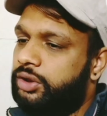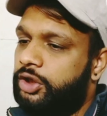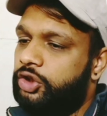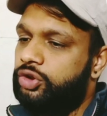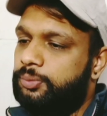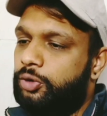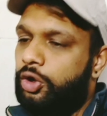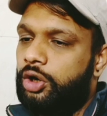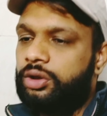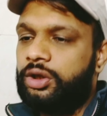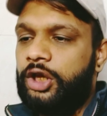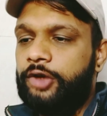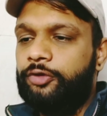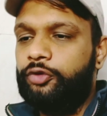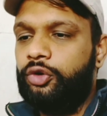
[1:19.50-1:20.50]
सारे जो ब्लॉग
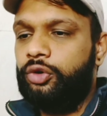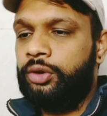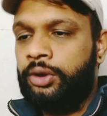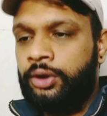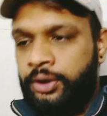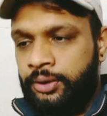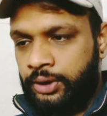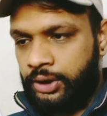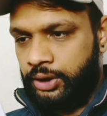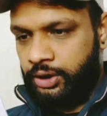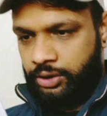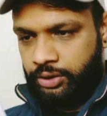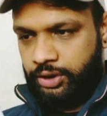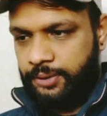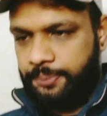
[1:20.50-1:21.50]
थे वो
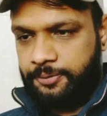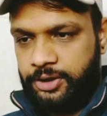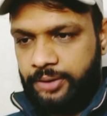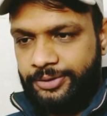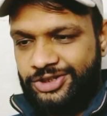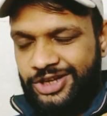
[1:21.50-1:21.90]
स्क्रिप्ट से भी